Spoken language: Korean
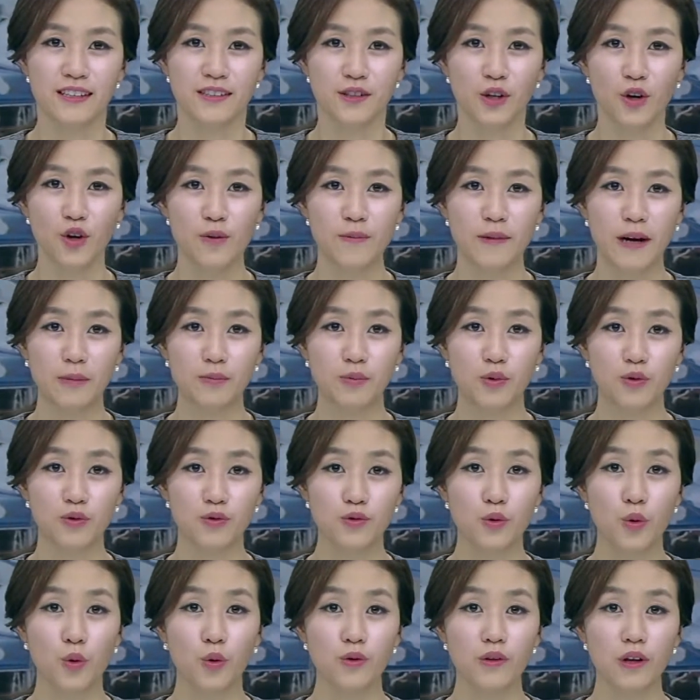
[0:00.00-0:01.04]
서울
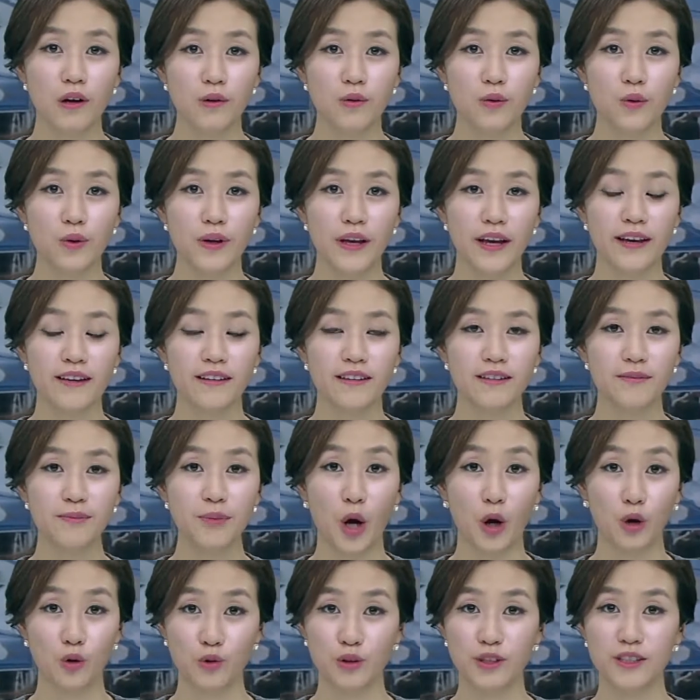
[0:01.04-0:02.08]
마포구 공덕동에 있는
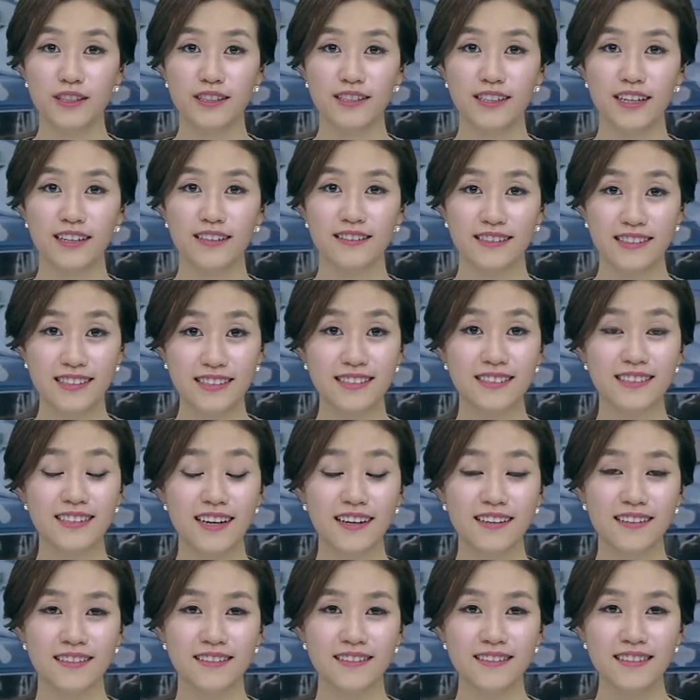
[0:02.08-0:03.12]
벼룩시장
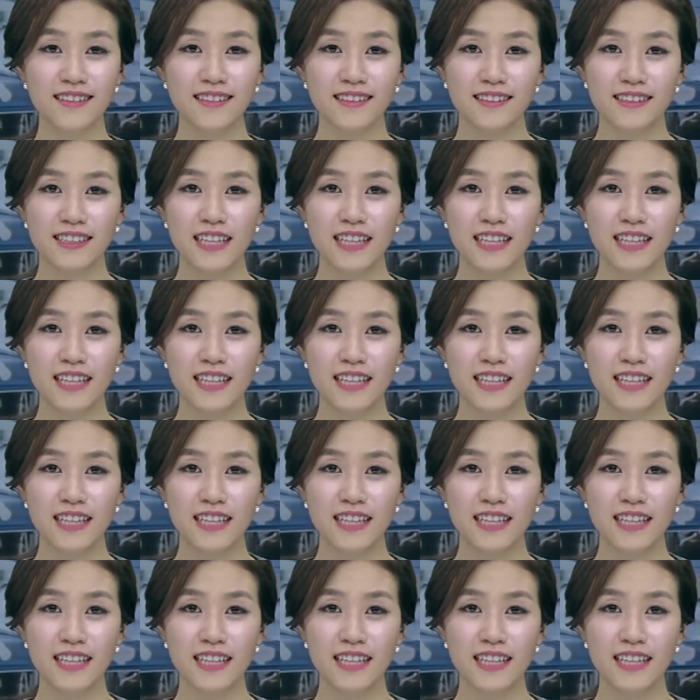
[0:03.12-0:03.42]
늘장은